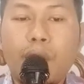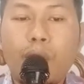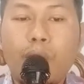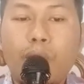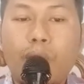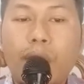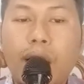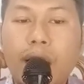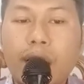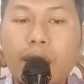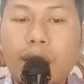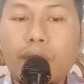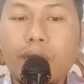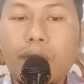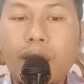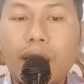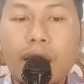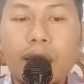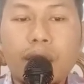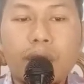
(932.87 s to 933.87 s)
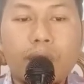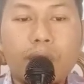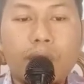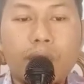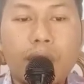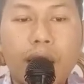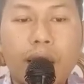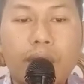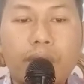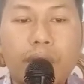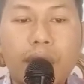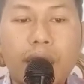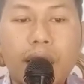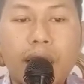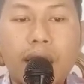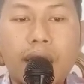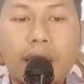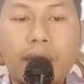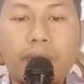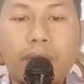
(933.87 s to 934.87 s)
Wahai Tuhanku,
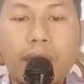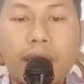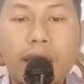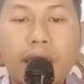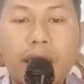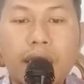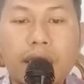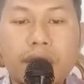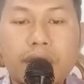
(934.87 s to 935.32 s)
ambillah kebaikan